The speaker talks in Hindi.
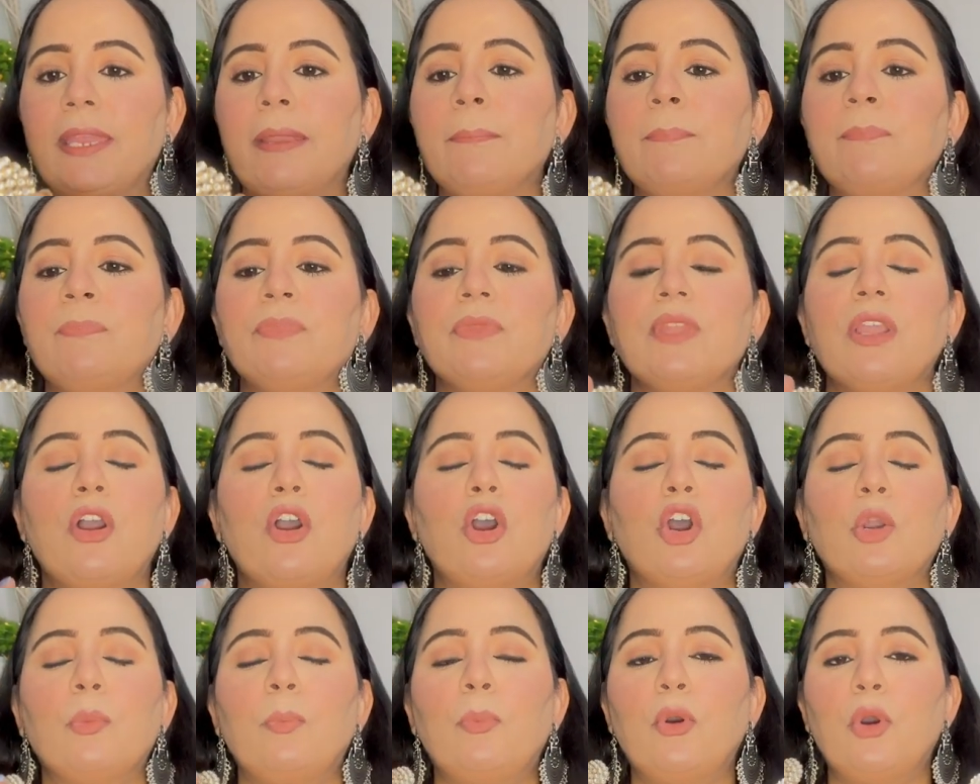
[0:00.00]
हैं
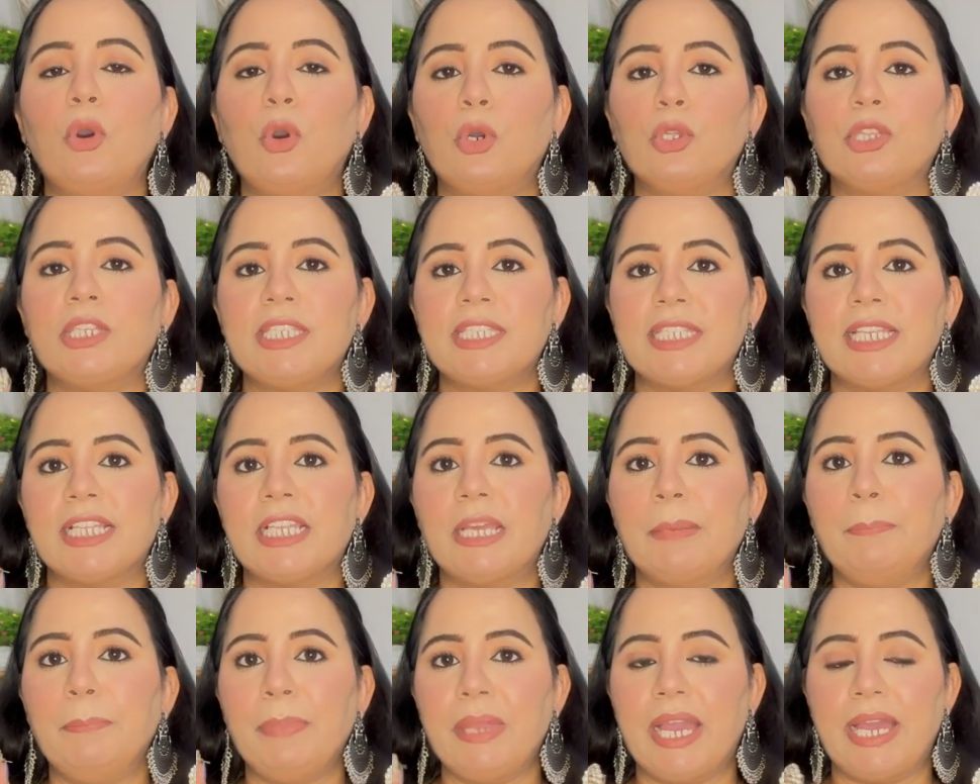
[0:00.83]
और बहुत ही
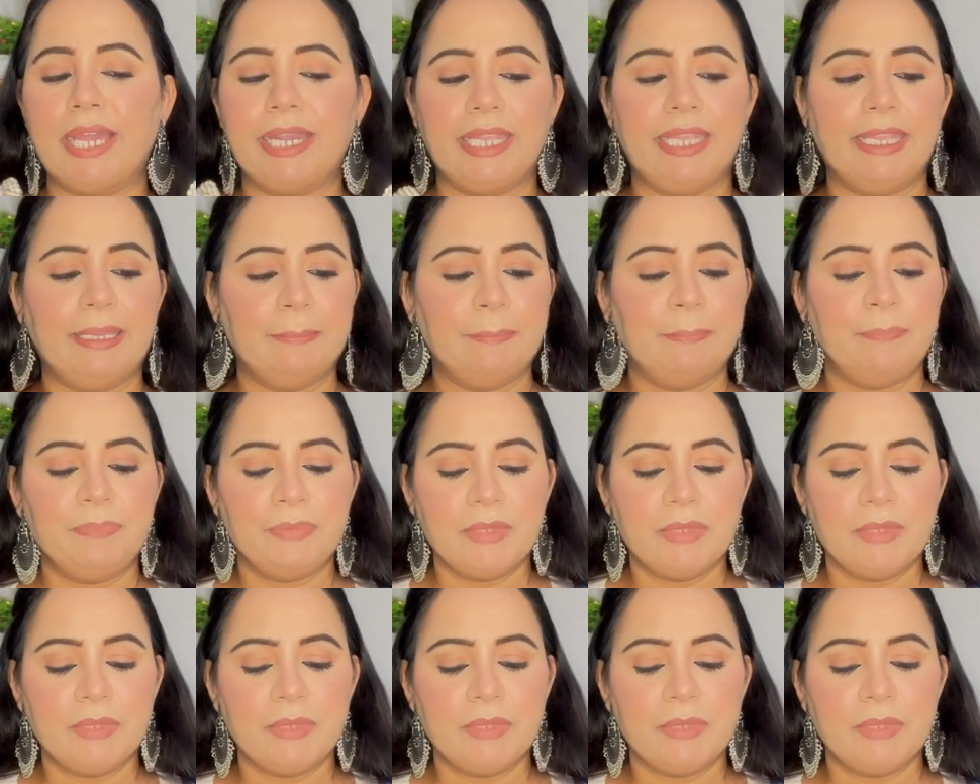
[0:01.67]
ज़्यादा प्यारे हैं